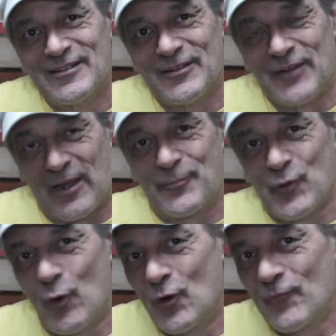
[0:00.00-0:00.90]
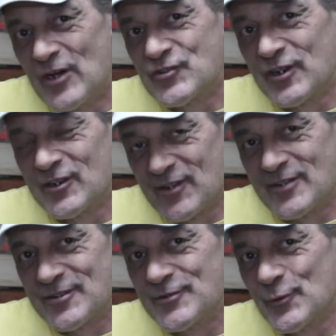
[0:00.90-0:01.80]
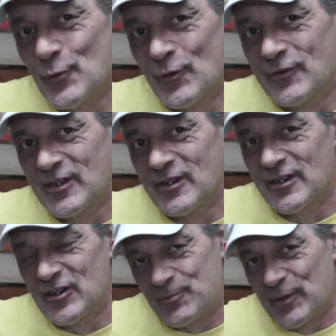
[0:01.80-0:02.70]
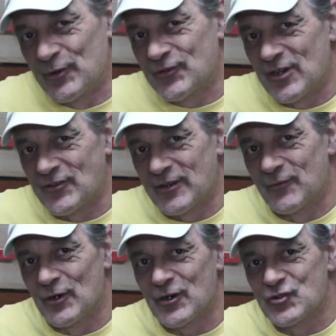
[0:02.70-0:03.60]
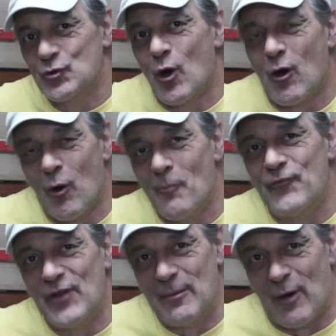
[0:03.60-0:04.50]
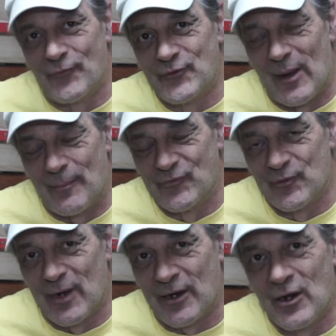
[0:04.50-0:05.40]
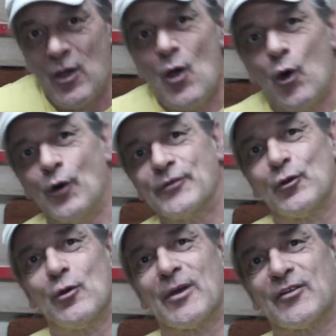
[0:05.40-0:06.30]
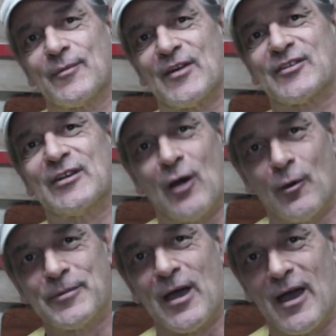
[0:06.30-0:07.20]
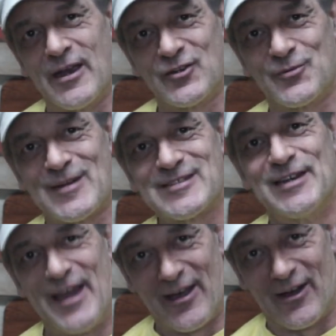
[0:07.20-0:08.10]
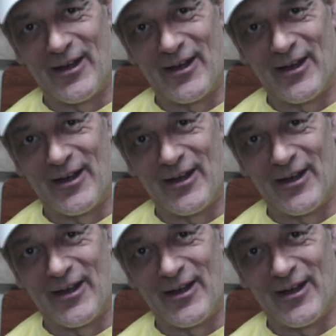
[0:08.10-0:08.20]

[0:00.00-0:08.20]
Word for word: Da gibt es irgendwelche Gesetze zu und äh, ich benutze das Ding wirklich nur, um Filmaufnahmen zu machen. Und übrigens, was glaubt ihr eigentlich, was länger